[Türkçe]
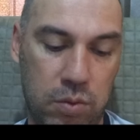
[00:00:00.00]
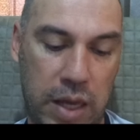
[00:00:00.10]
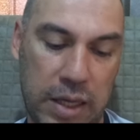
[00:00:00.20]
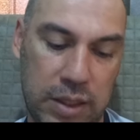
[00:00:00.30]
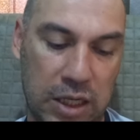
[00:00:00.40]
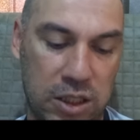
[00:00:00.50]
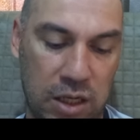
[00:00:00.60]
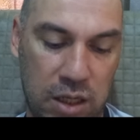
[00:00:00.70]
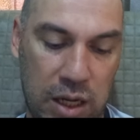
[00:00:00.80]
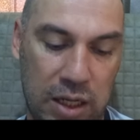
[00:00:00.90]
Ektaş'la
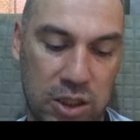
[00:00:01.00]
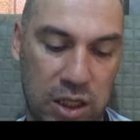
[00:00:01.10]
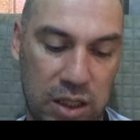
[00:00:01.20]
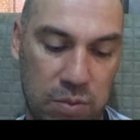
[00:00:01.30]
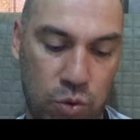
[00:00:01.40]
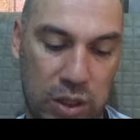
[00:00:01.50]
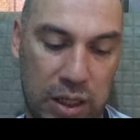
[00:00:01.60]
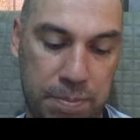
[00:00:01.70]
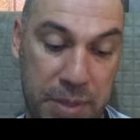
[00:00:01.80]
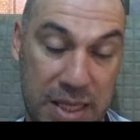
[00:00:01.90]
ilgili anlatacaklarım bu kadar.